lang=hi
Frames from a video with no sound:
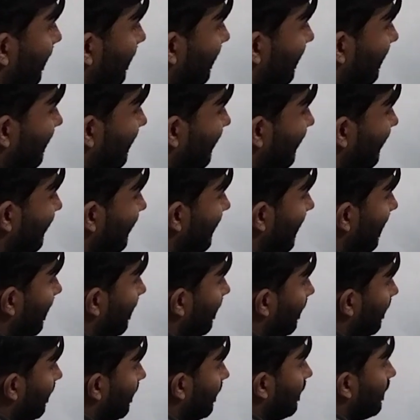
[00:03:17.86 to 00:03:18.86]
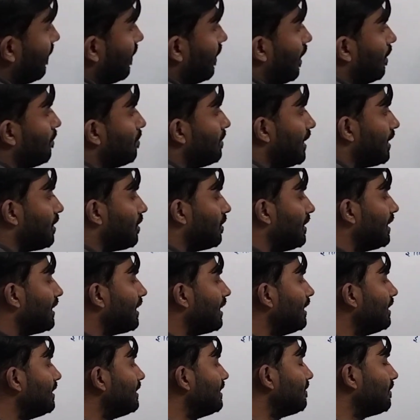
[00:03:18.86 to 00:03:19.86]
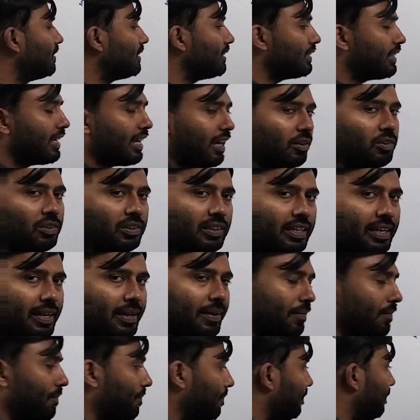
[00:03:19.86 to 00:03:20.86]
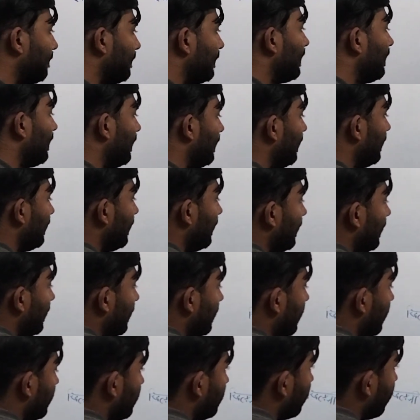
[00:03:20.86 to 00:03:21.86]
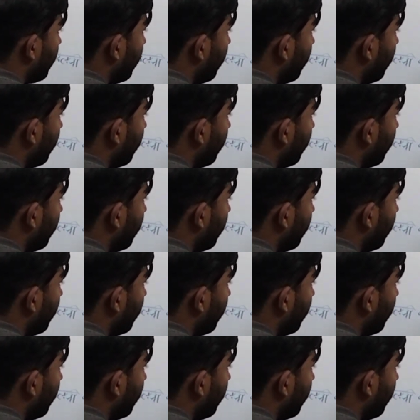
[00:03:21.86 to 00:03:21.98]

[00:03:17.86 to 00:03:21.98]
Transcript: का ठीक है अब देखो ये खिलजी वंश क्या होते हैं ये जो